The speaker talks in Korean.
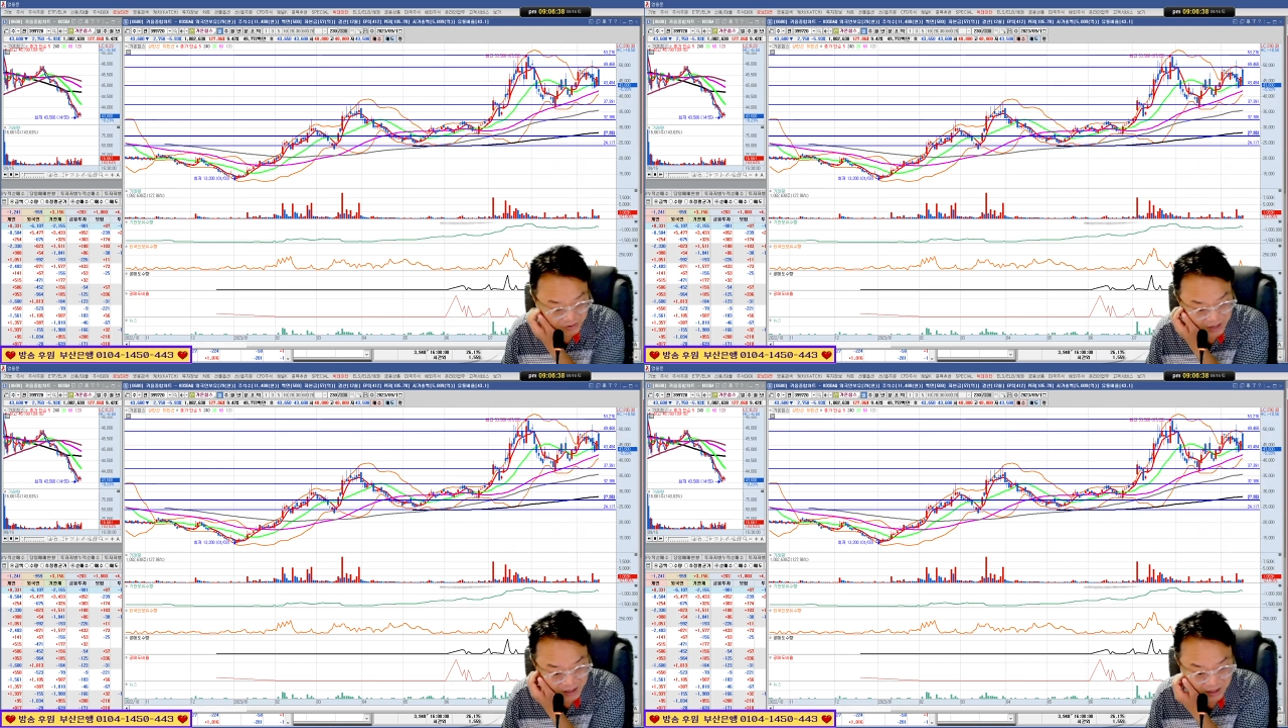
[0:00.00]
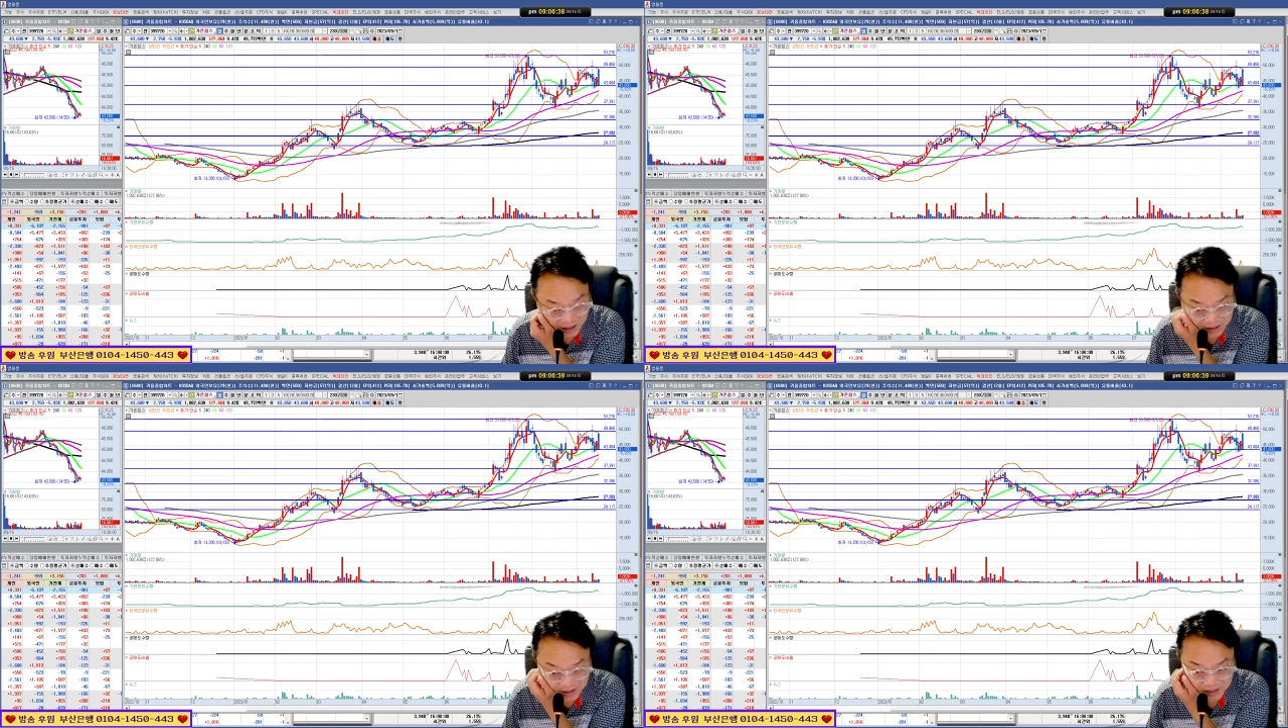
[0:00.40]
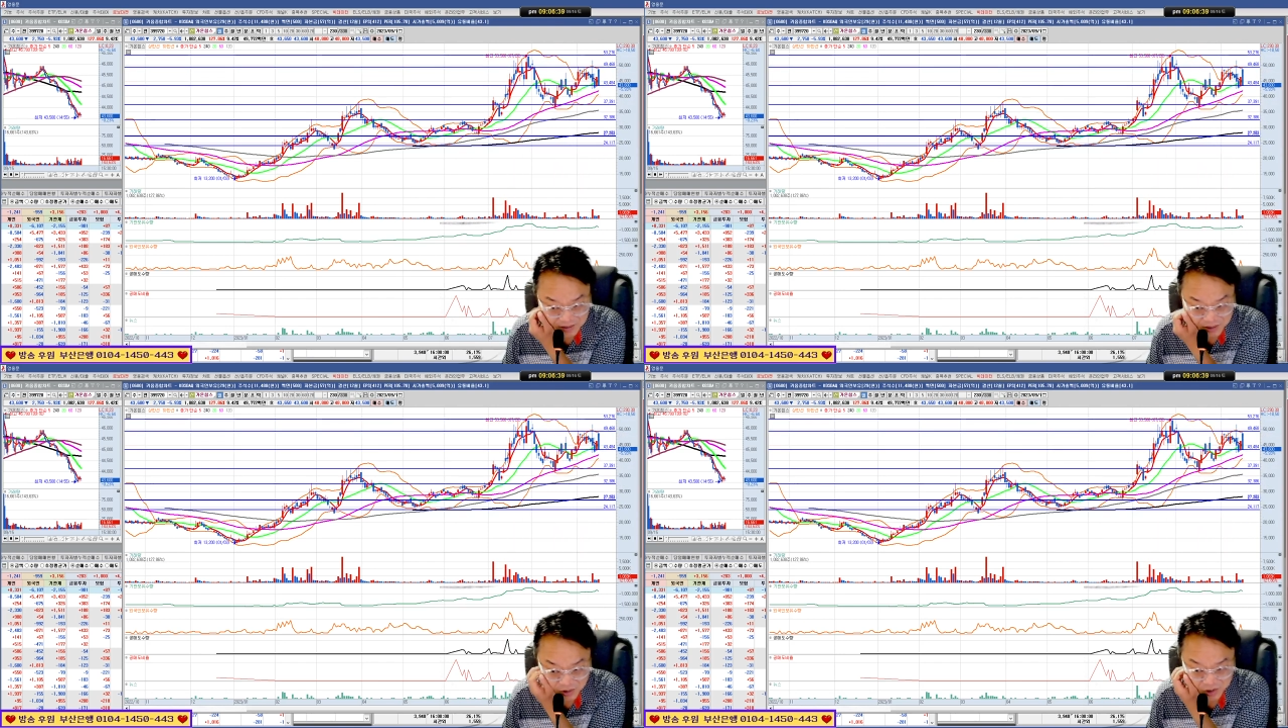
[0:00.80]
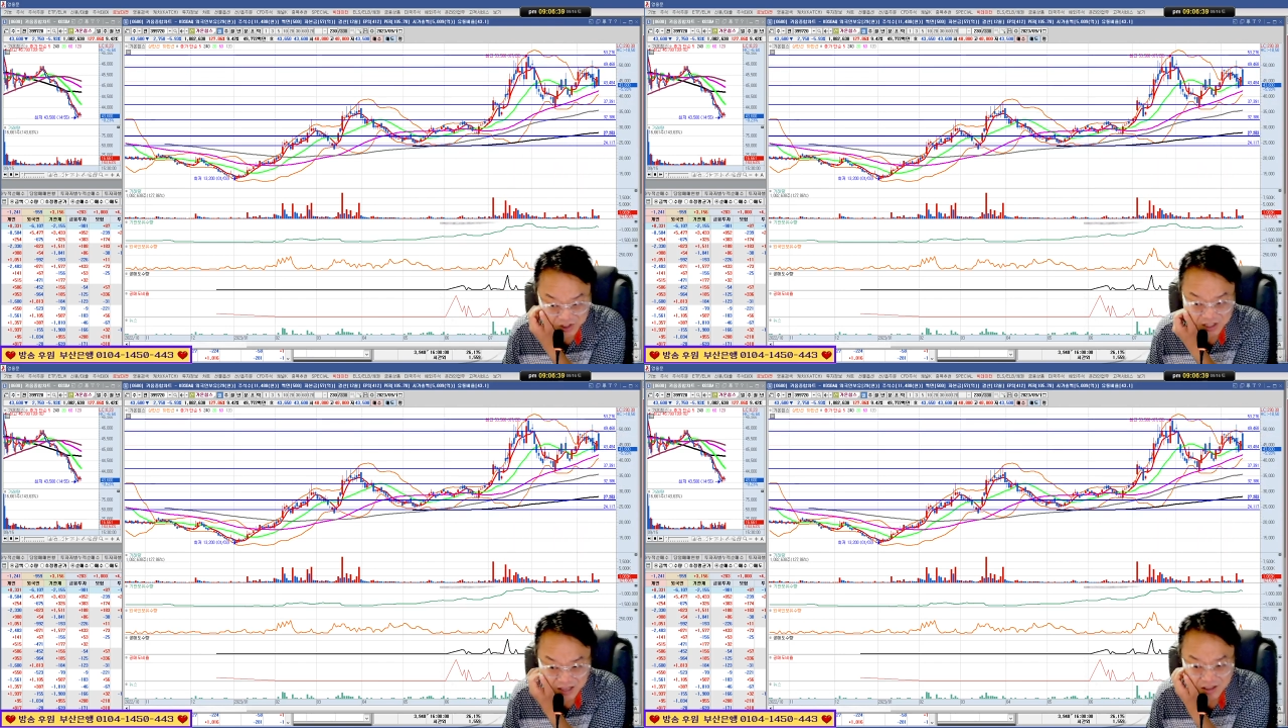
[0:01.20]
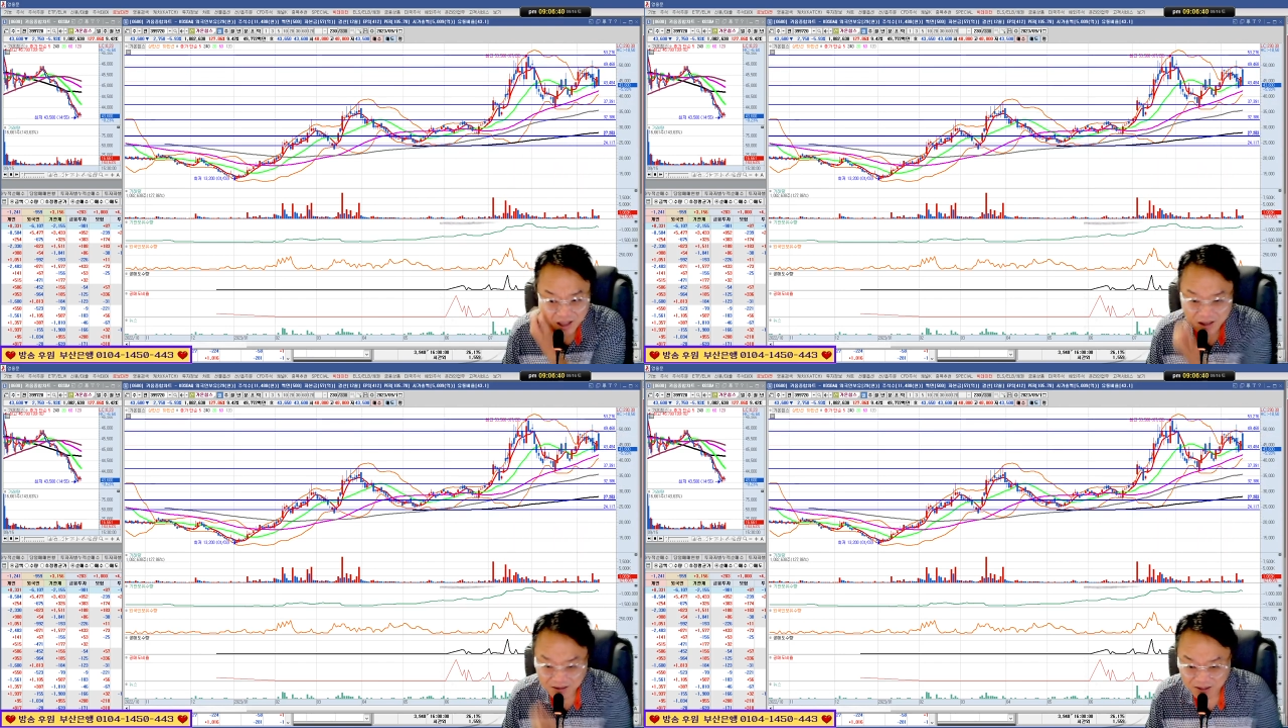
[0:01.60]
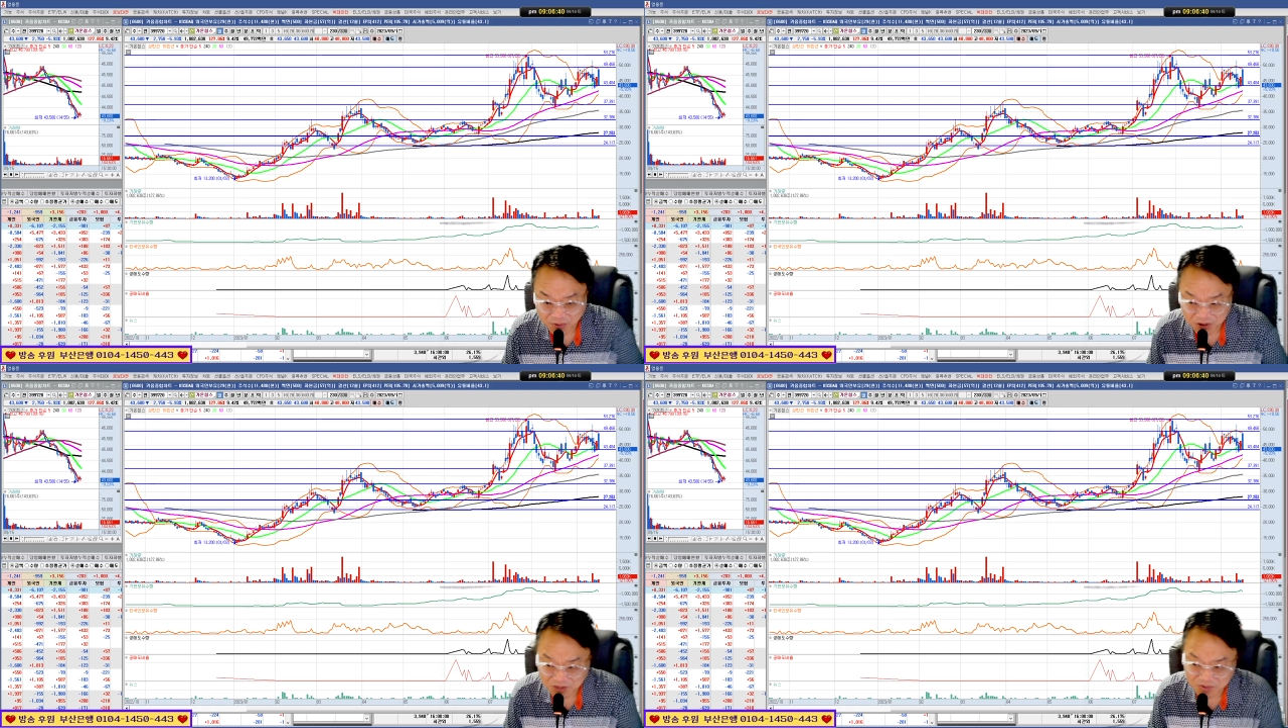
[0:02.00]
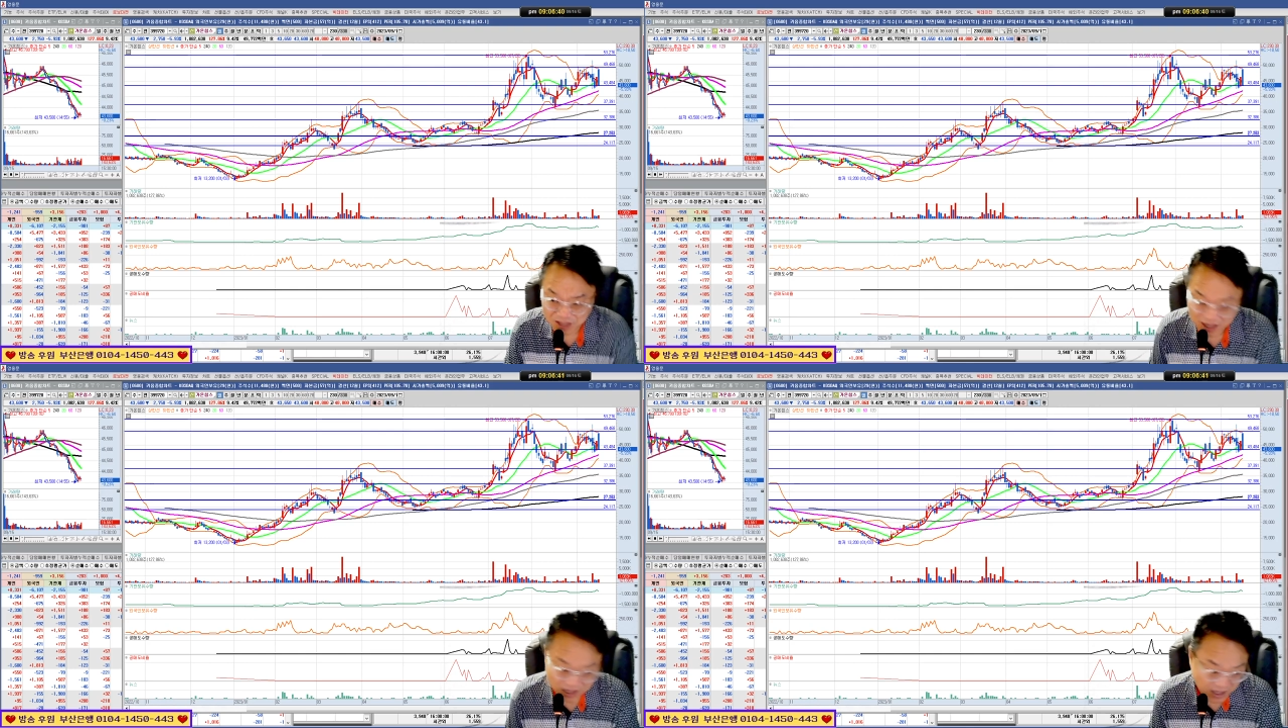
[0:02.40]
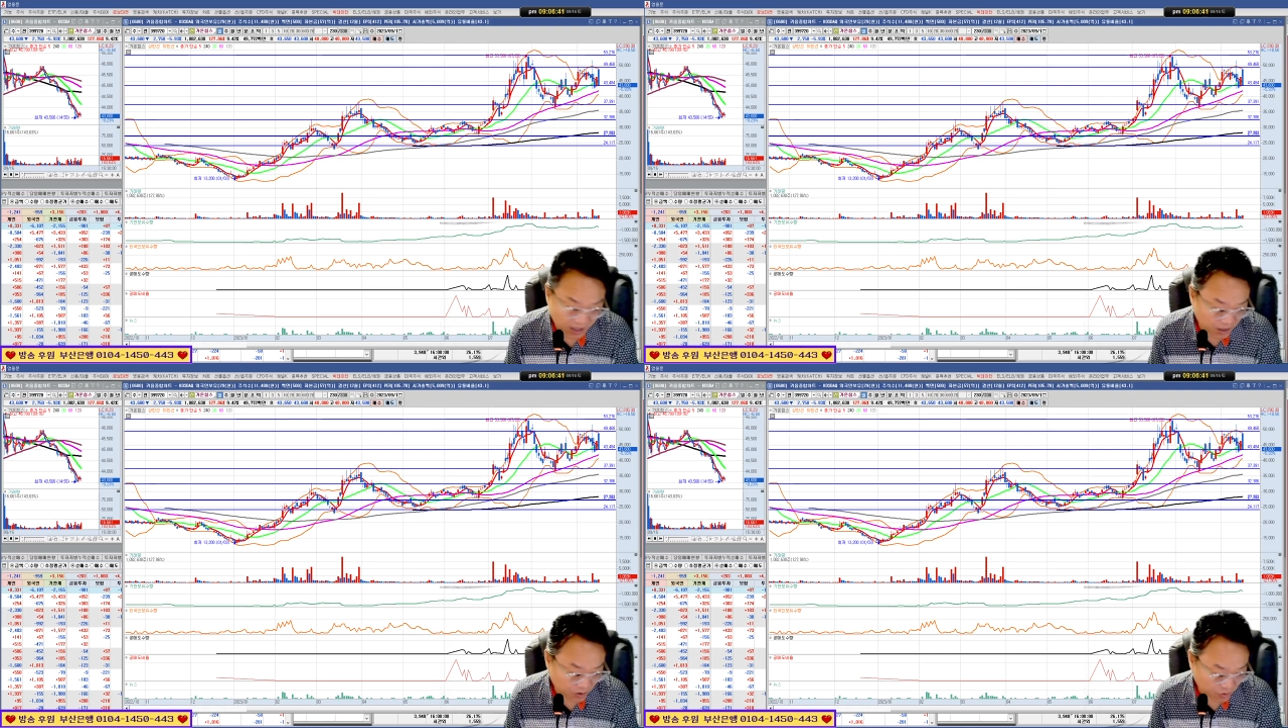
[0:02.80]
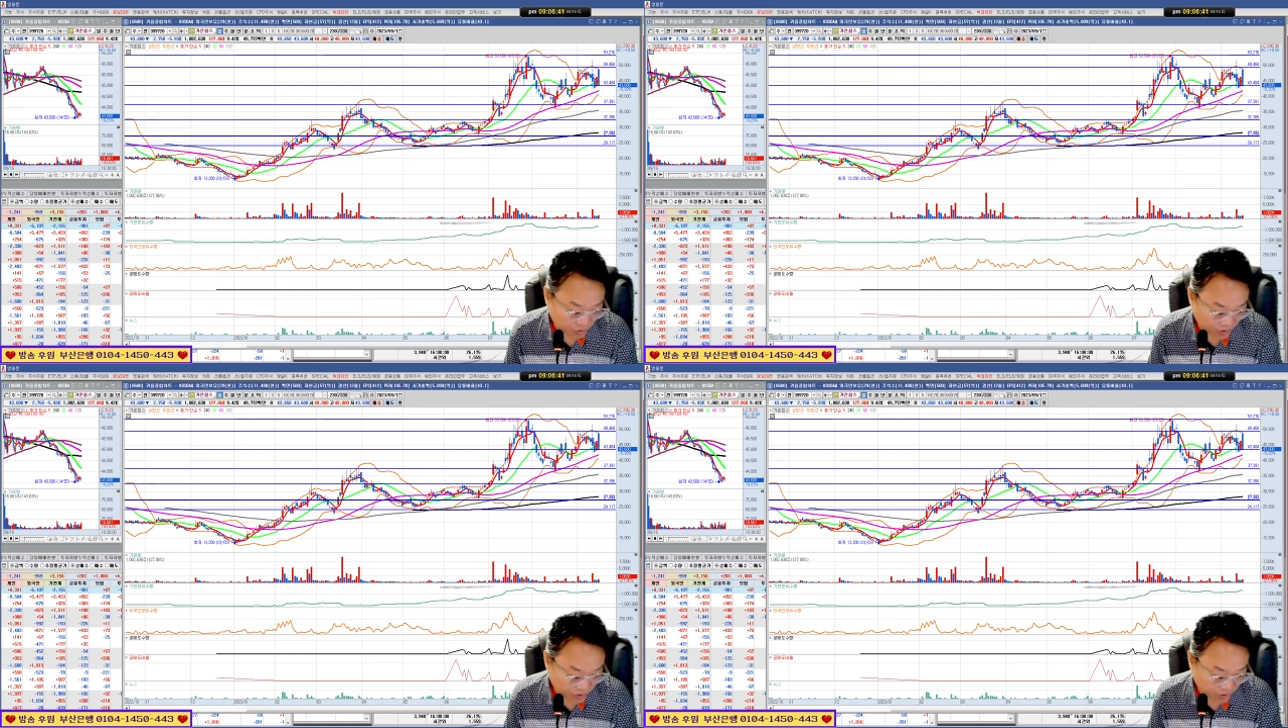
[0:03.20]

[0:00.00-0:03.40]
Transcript: 매수 단가가 그렇게 썩 좋지는 않다 그렇게 보여집니다